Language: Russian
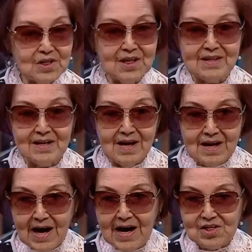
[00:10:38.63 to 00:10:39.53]
что это
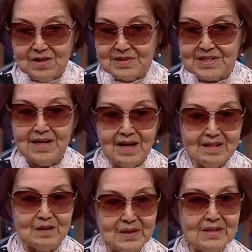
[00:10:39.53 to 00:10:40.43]
каждый материал
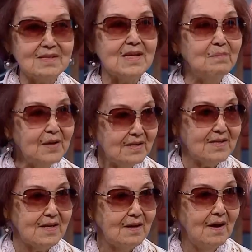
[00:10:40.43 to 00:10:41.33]
это было событие.